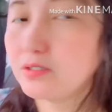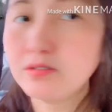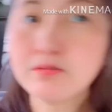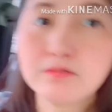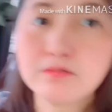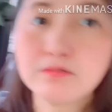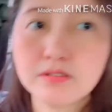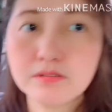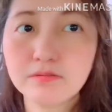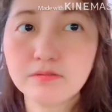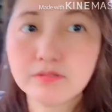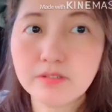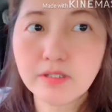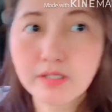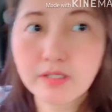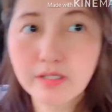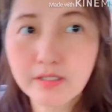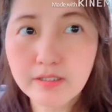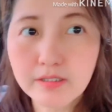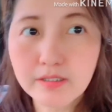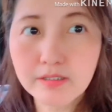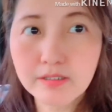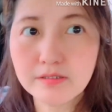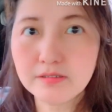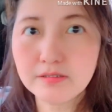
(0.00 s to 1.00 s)
yung ano
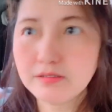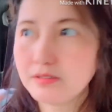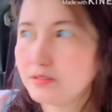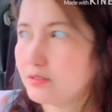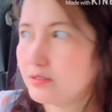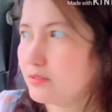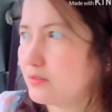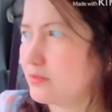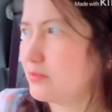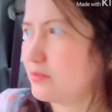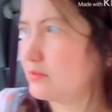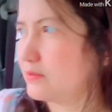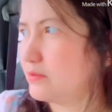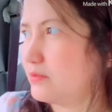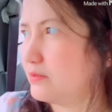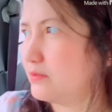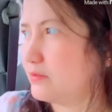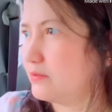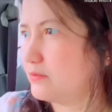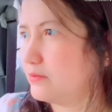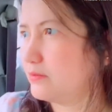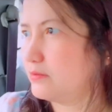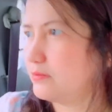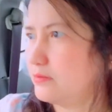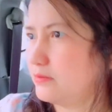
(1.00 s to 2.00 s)
guys,
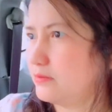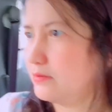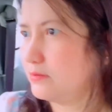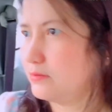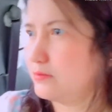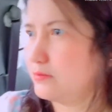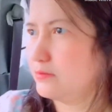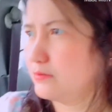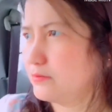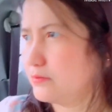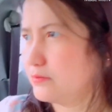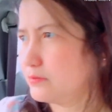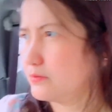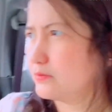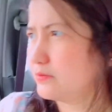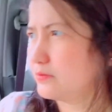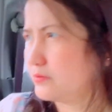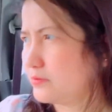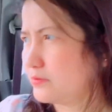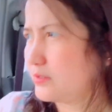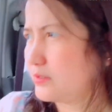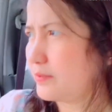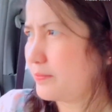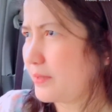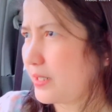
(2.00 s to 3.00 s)
yung
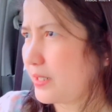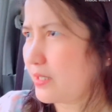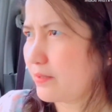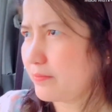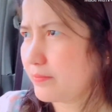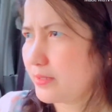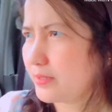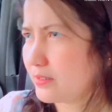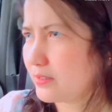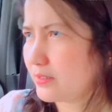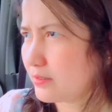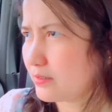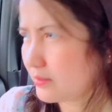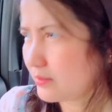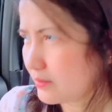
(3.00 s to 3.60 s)
hmm.